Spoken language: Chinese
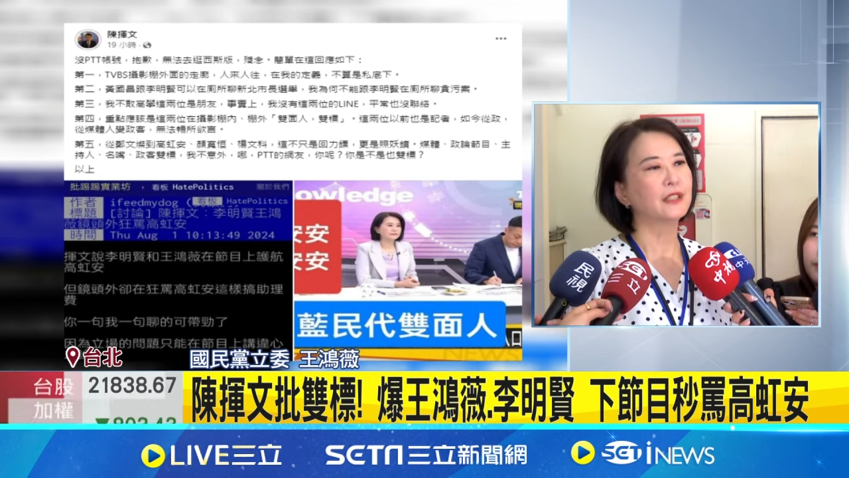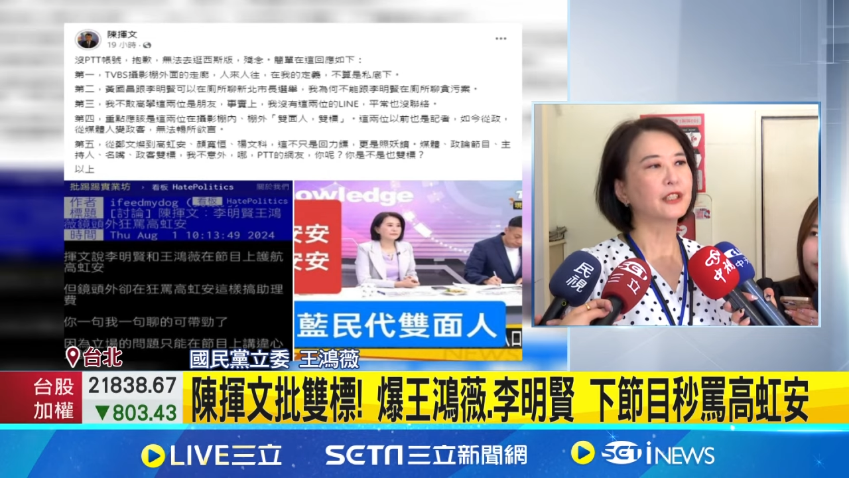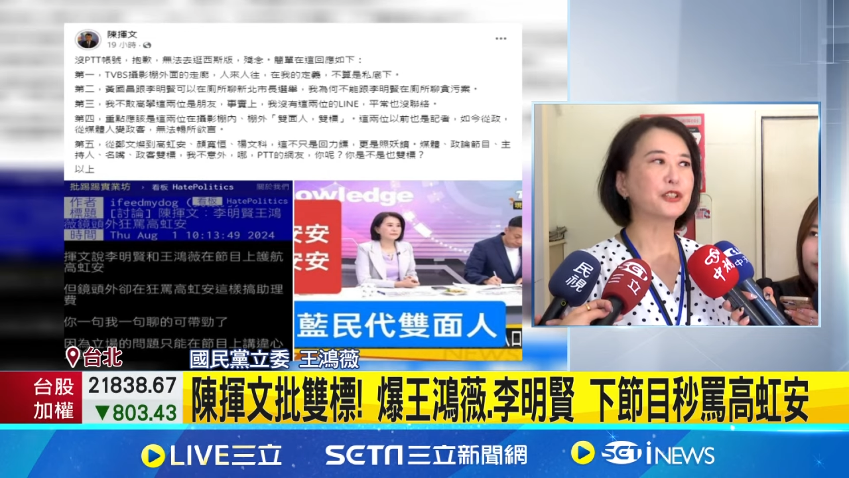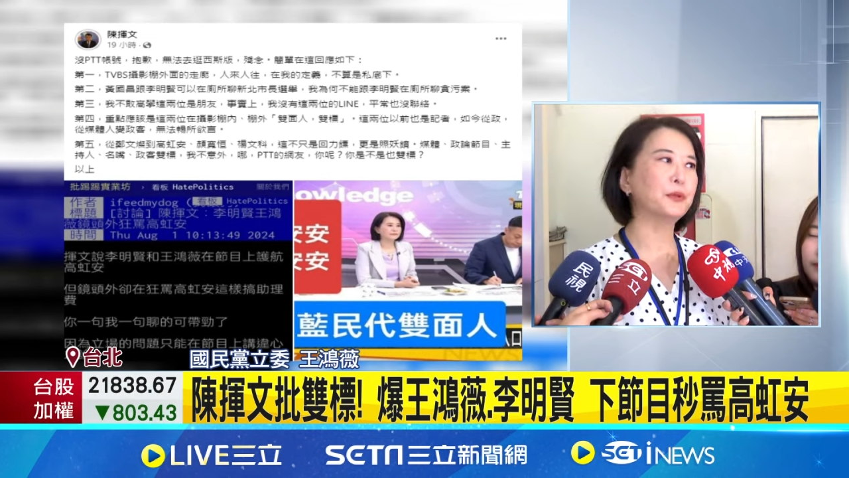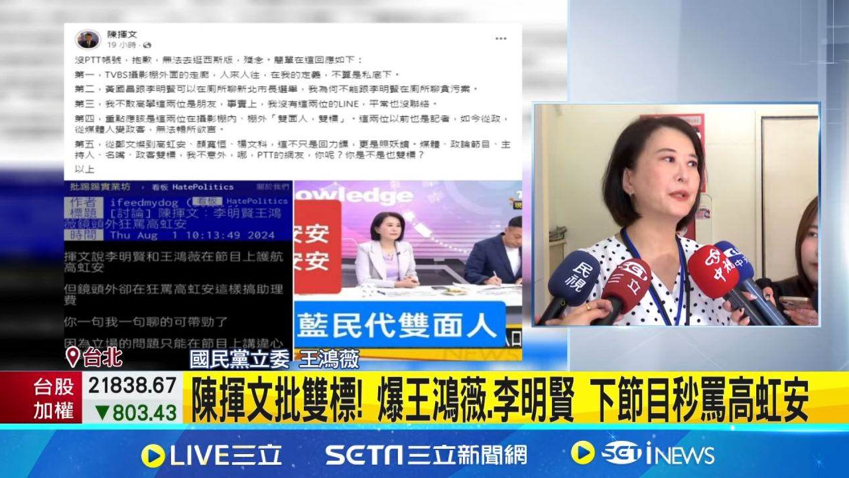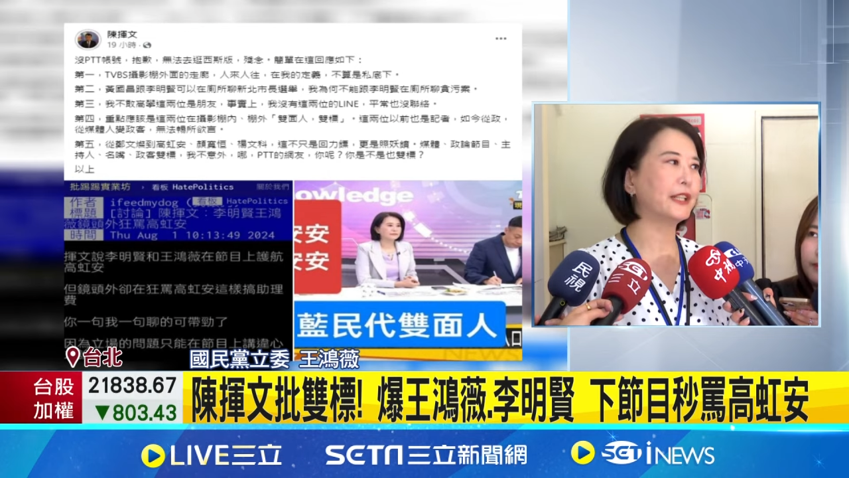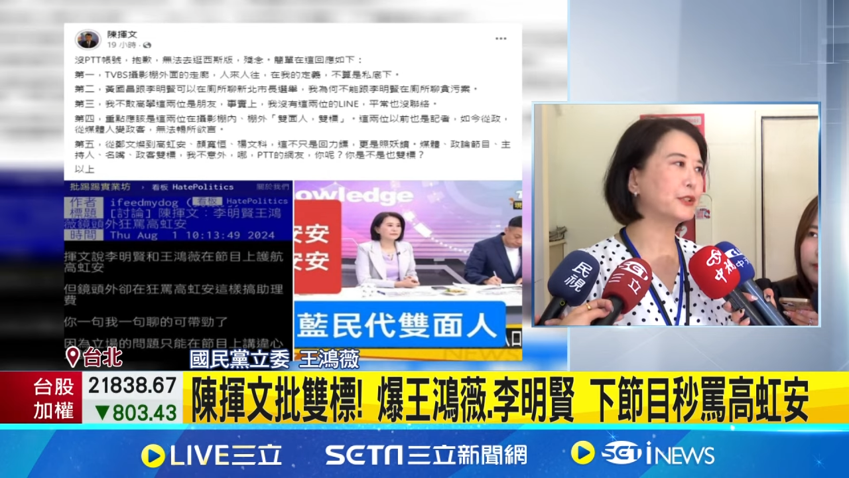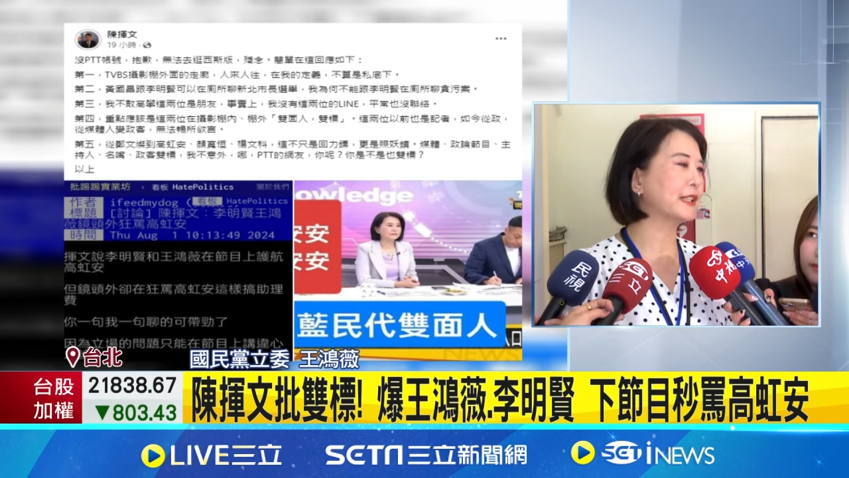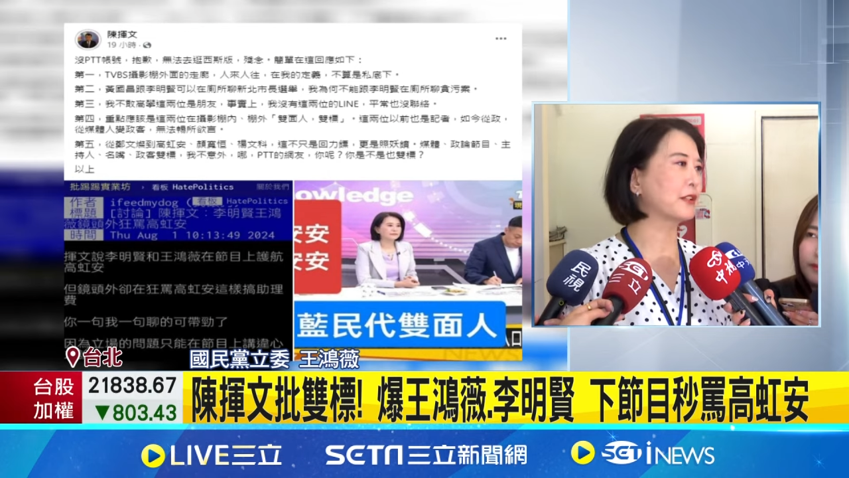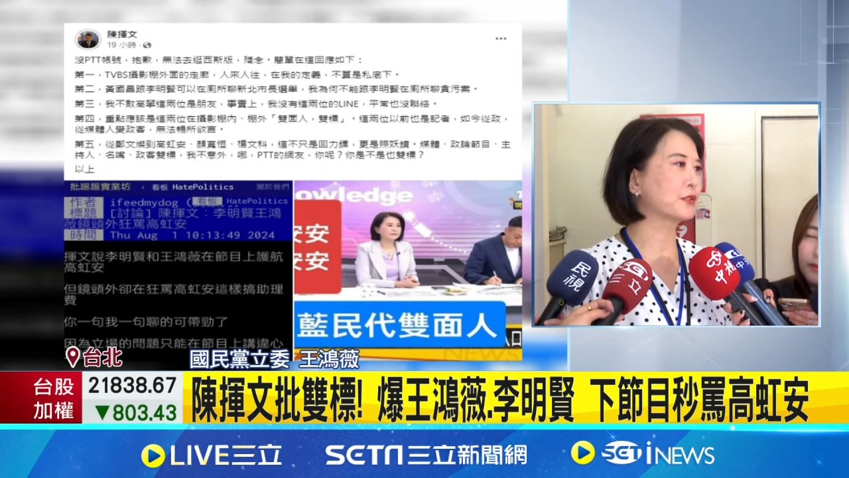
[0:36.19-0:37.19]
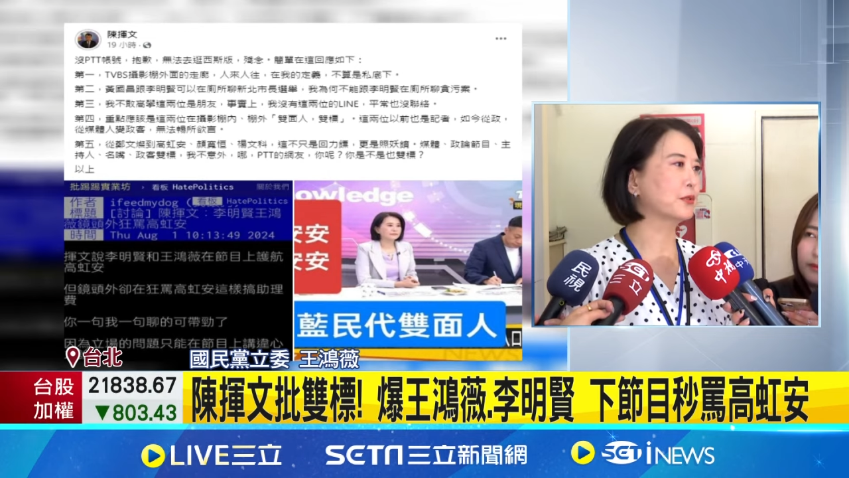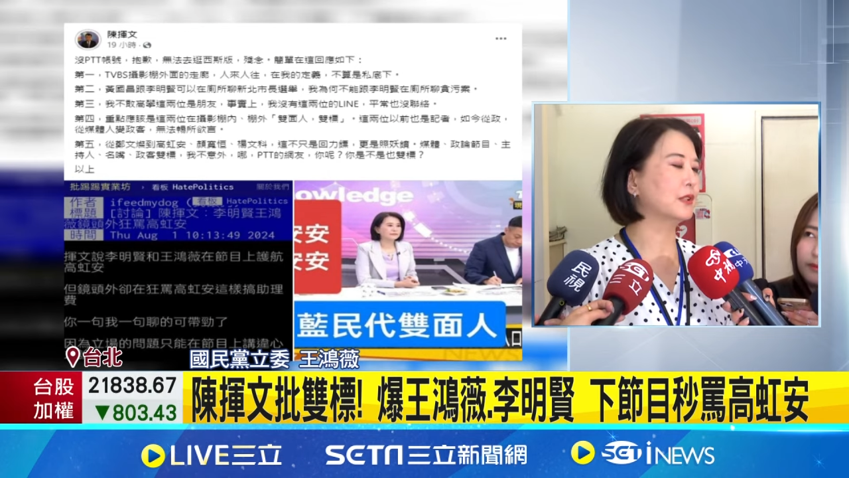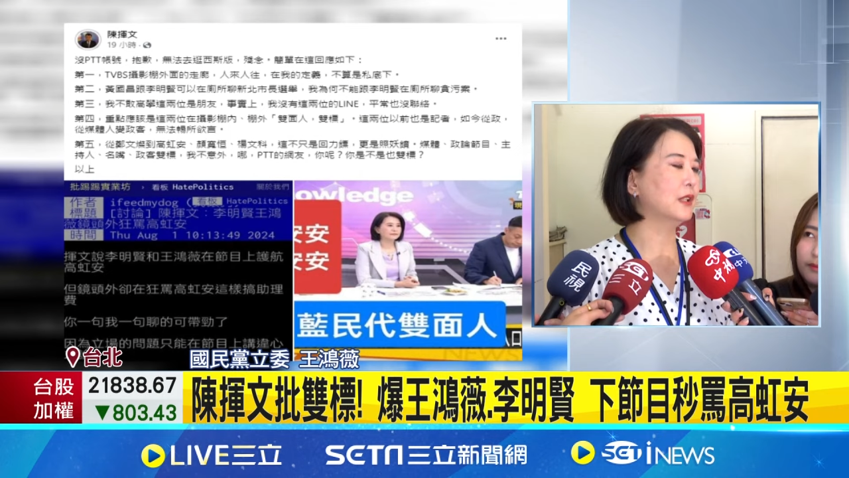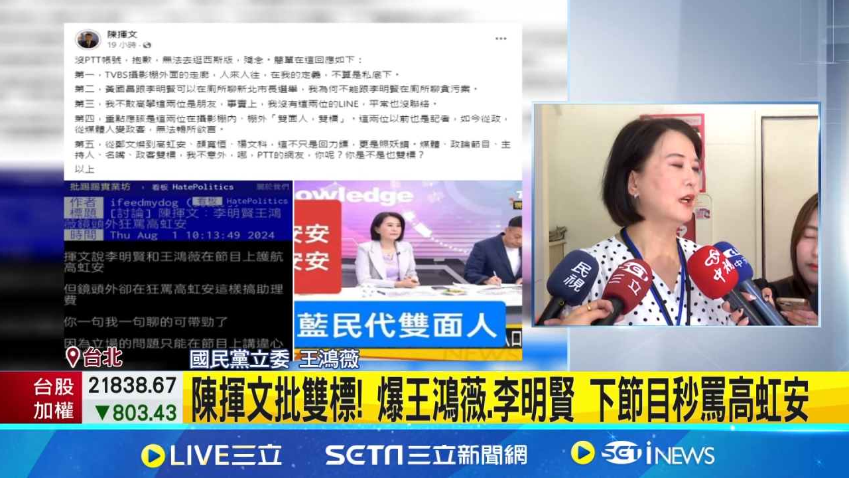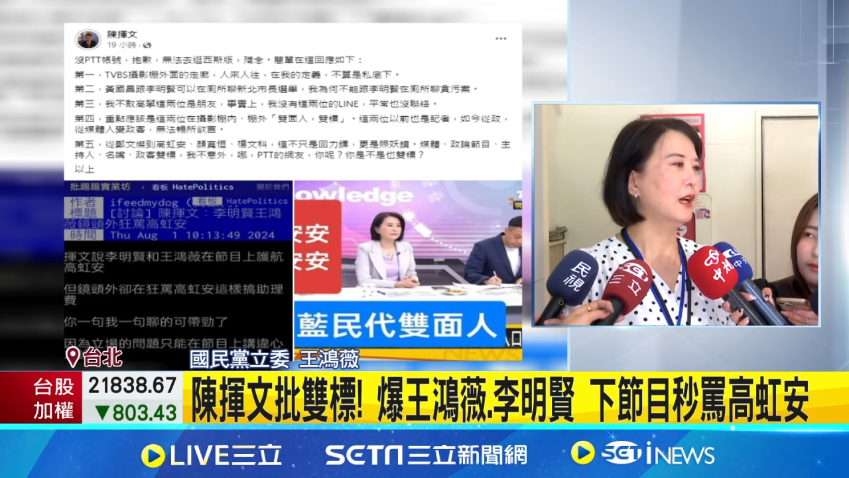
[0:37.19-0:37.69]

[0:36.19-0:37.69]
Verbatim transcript: 那时候我也有讲说，